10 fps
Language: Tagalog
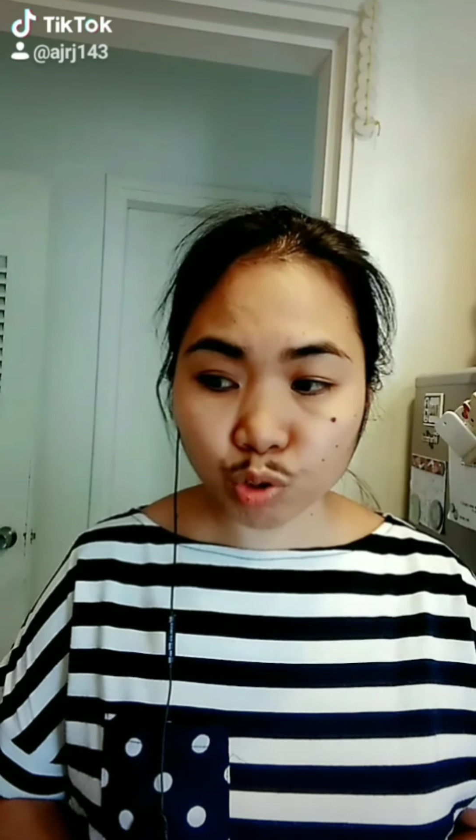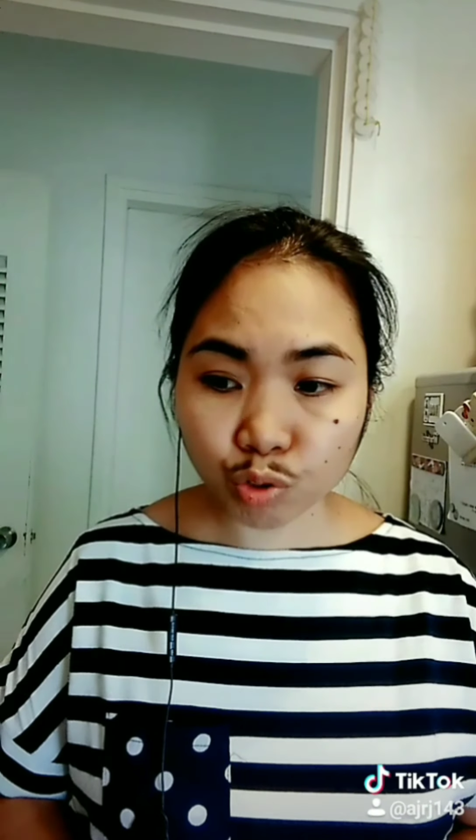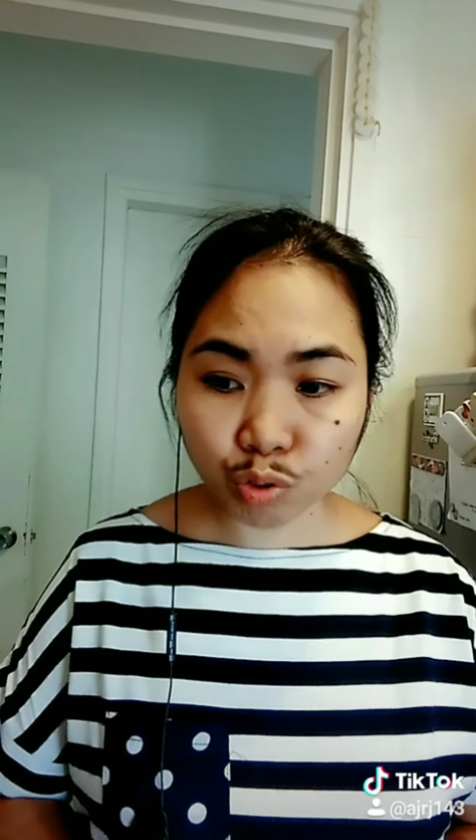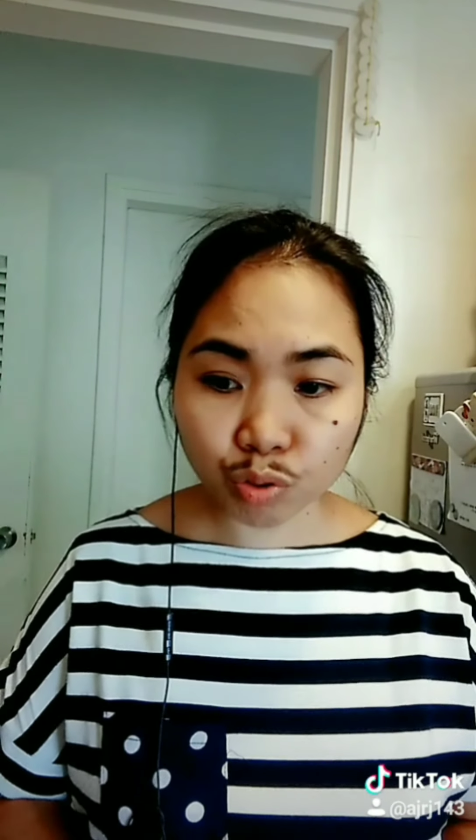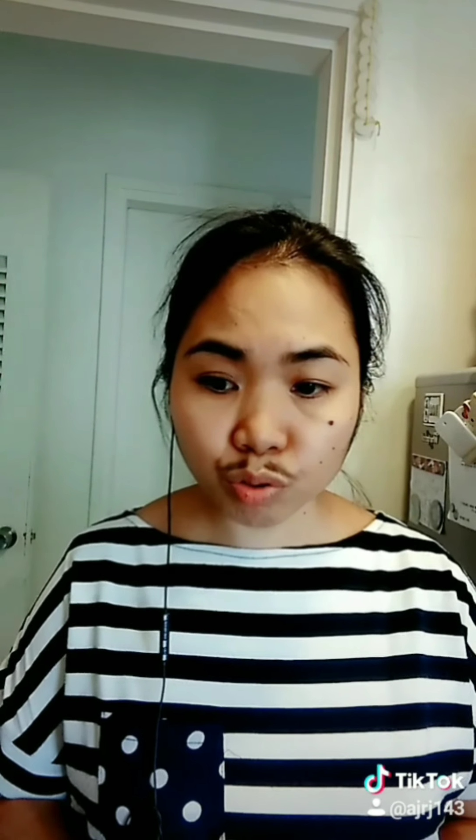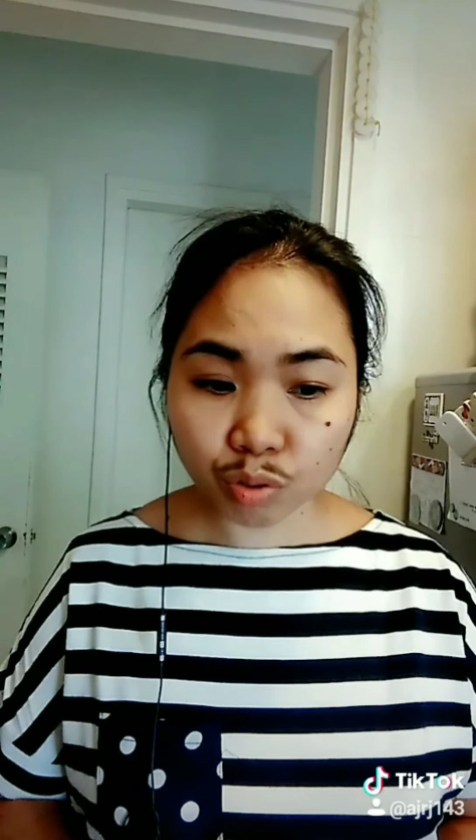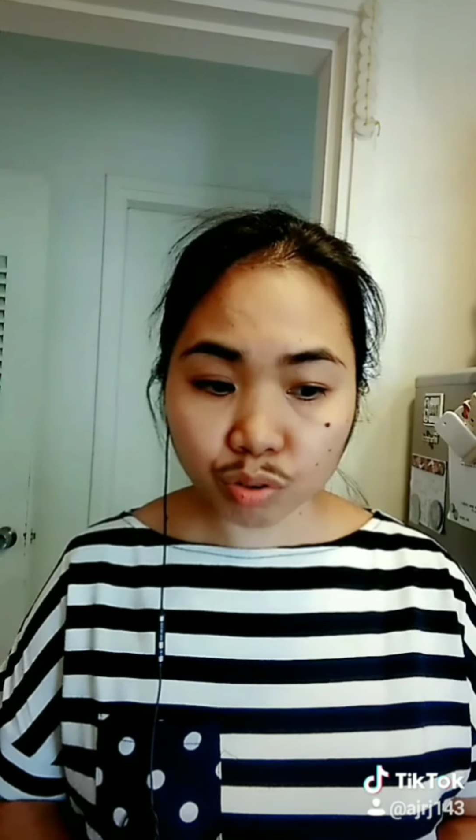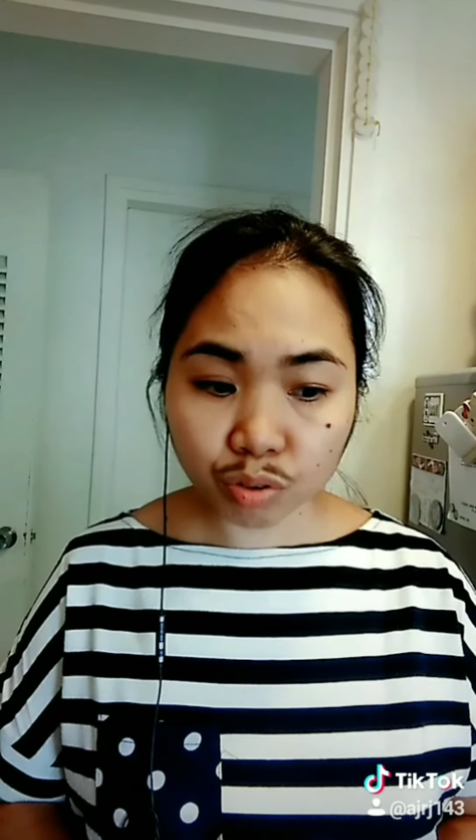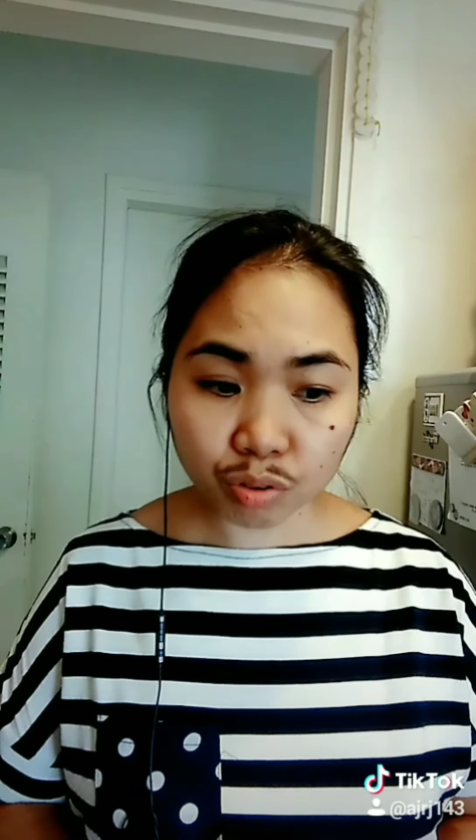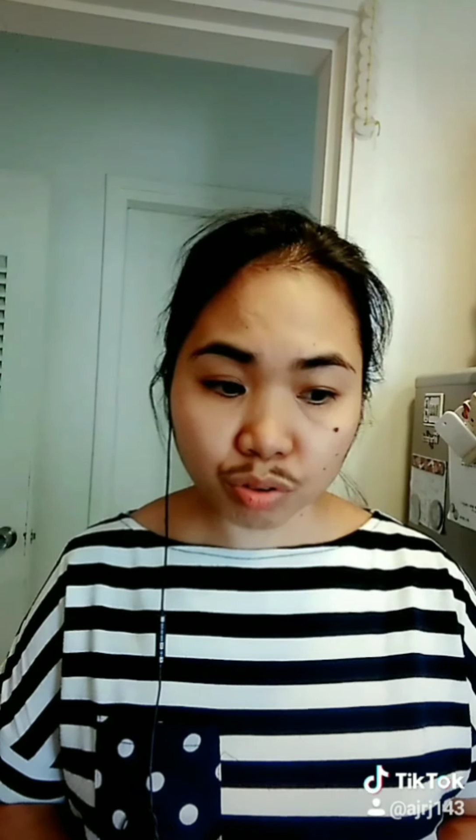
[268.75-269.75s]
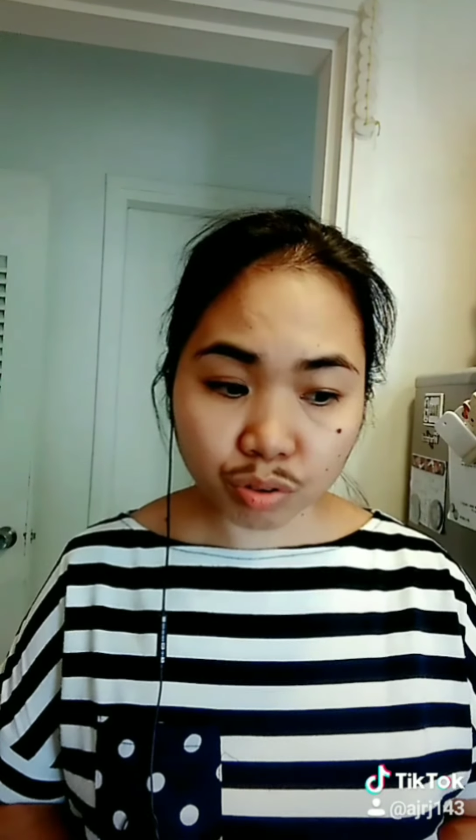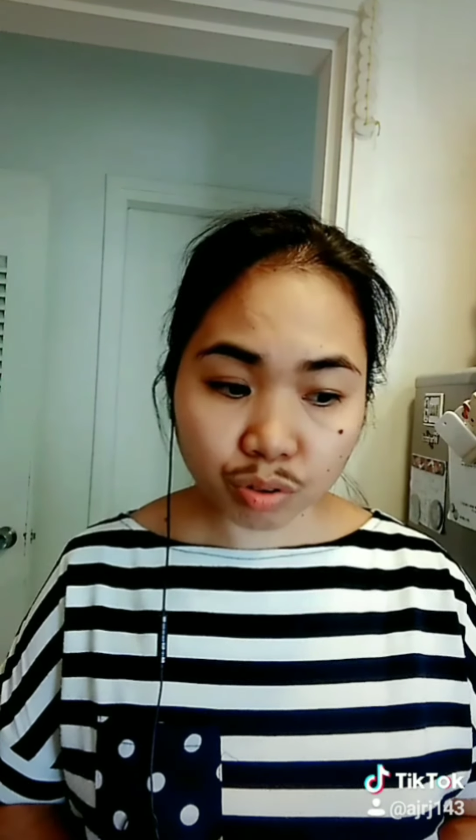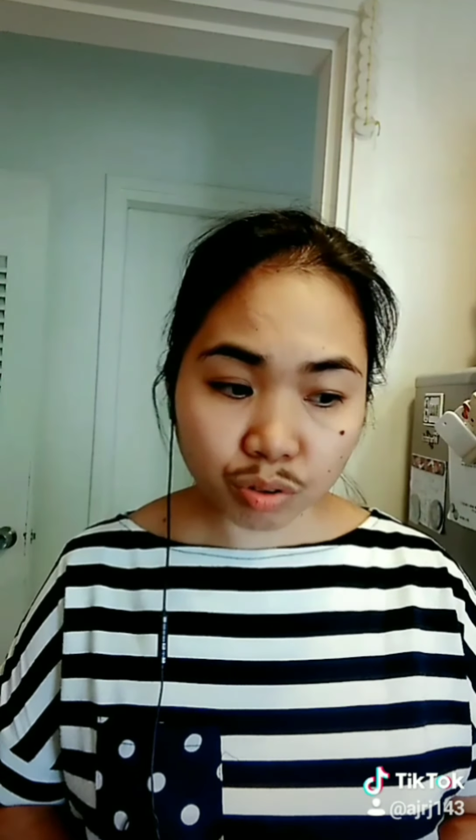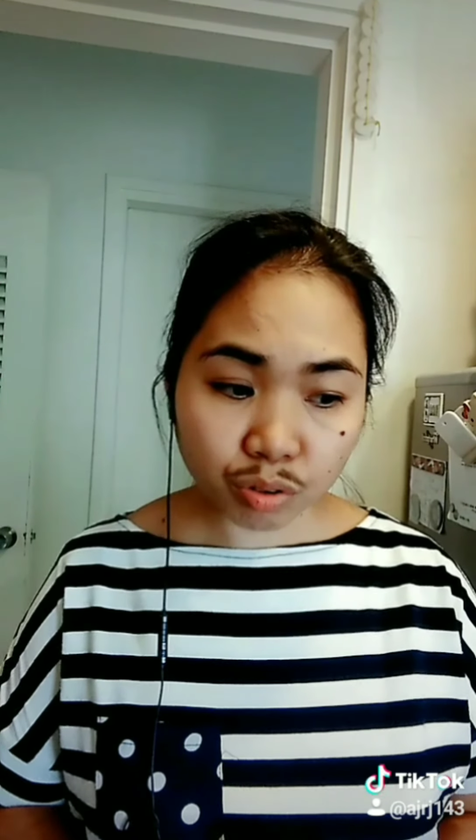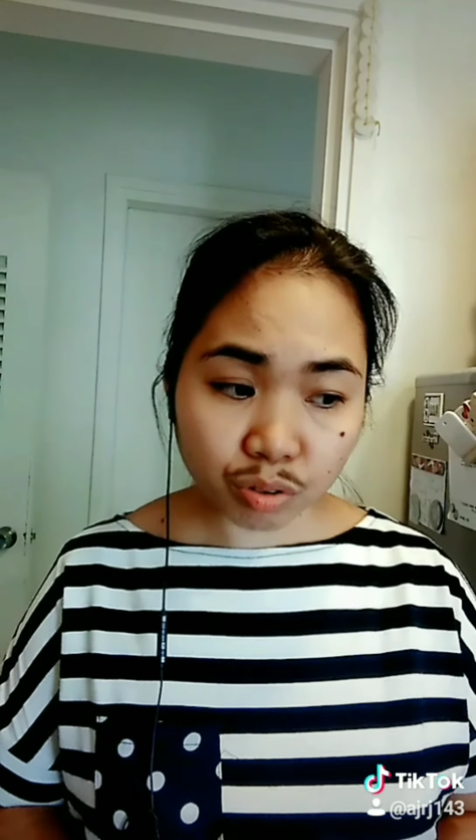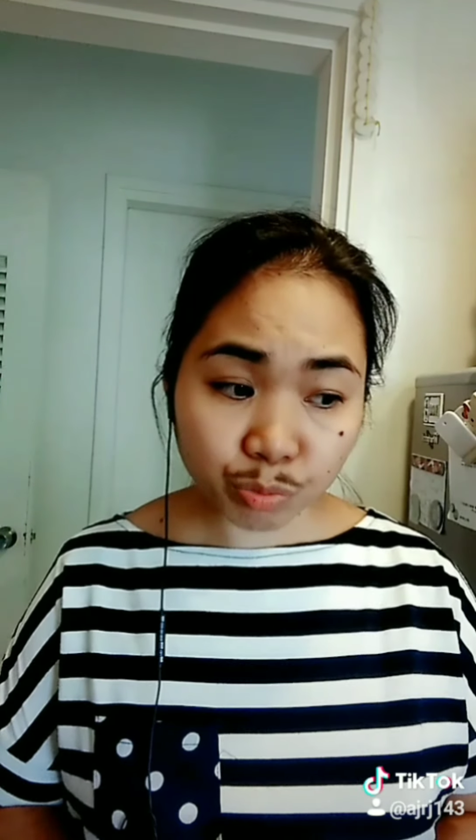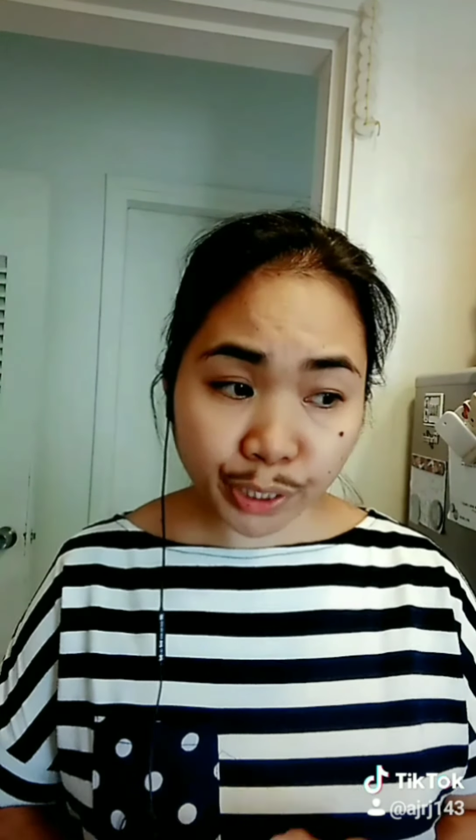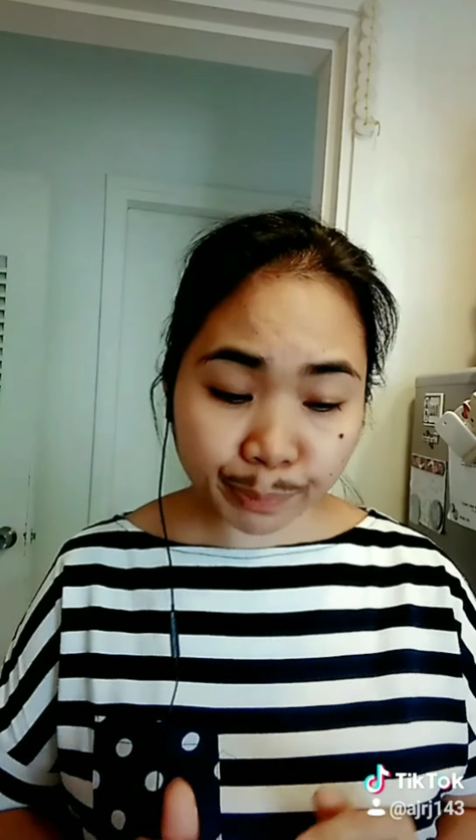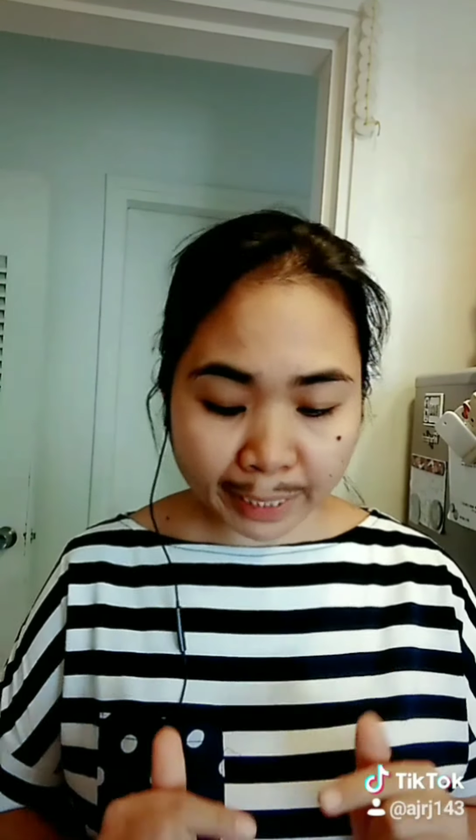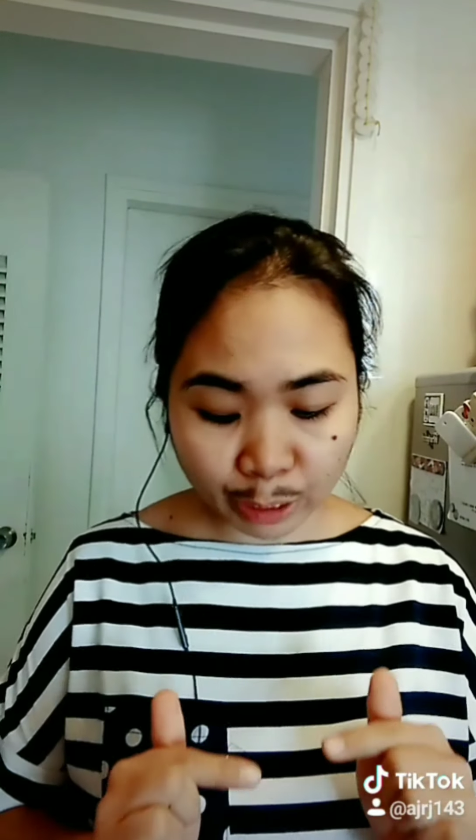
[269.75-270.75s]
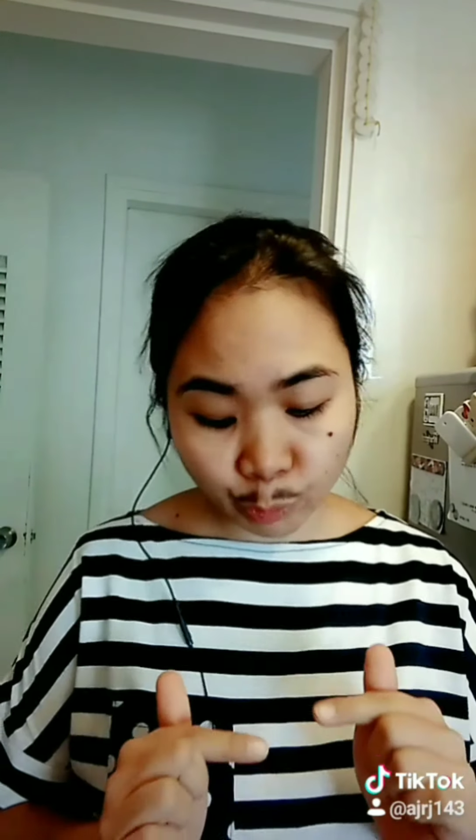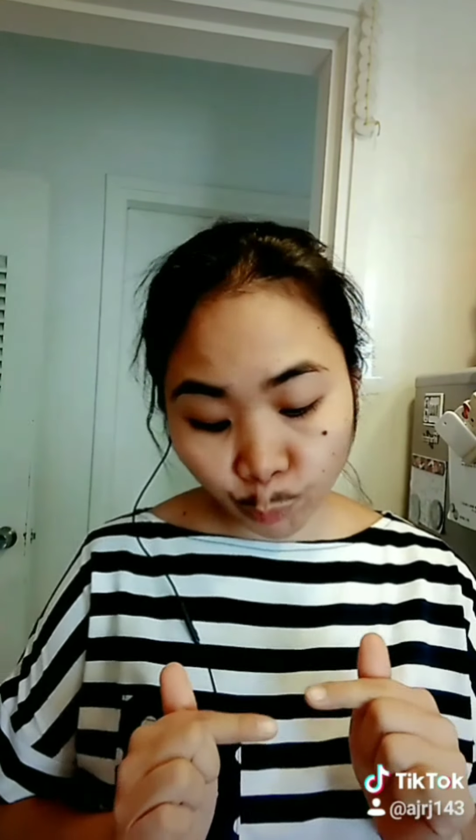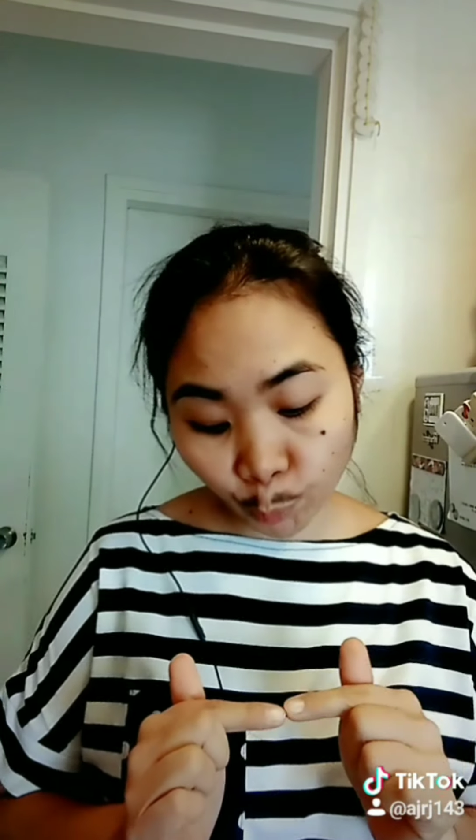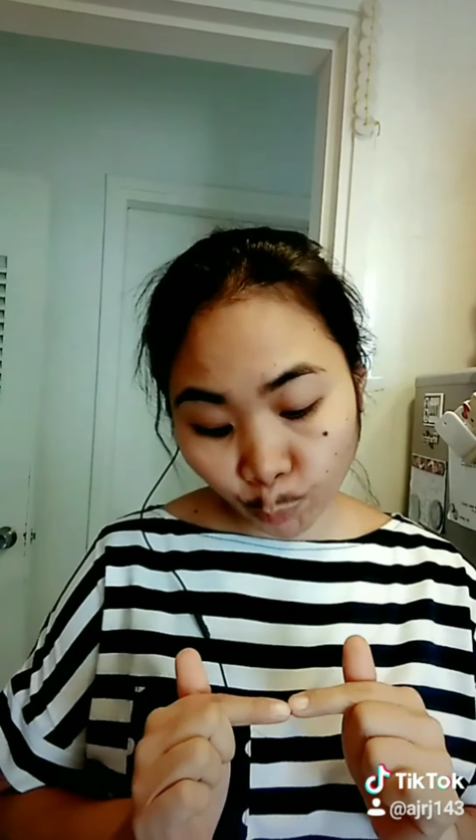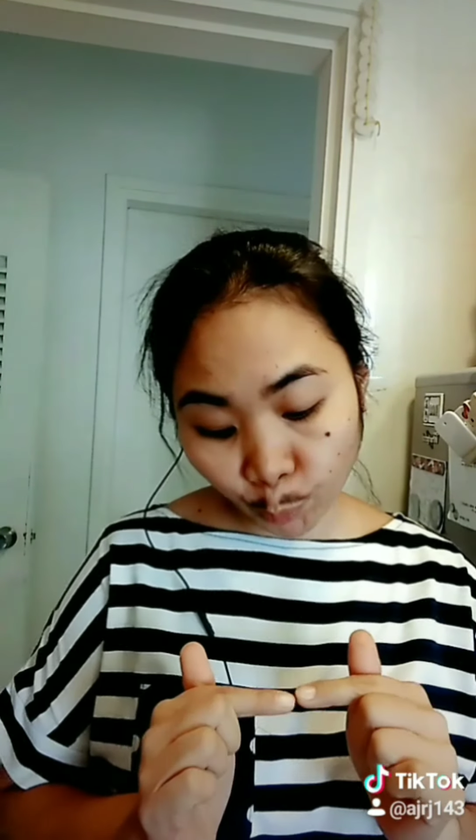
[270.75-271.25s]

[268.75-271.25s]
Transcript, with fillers: yung boyfriend ko.